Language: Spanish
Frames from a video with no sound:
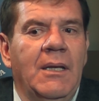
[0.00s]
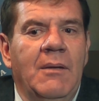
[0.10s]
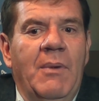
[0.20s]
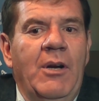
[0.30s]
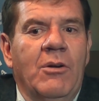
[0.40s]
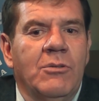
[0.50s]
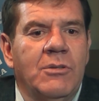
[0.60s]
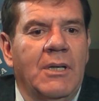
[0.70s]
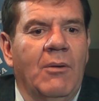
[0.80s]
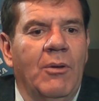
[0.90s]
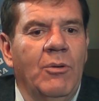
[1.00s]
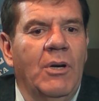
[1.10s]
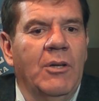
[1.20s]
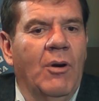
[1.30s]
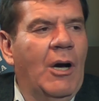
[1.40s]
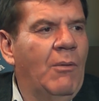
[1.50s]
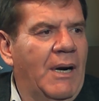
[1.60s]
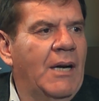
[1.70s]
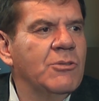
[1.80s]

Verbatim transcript: Y, menos eh, cuando uno le toca gobernar.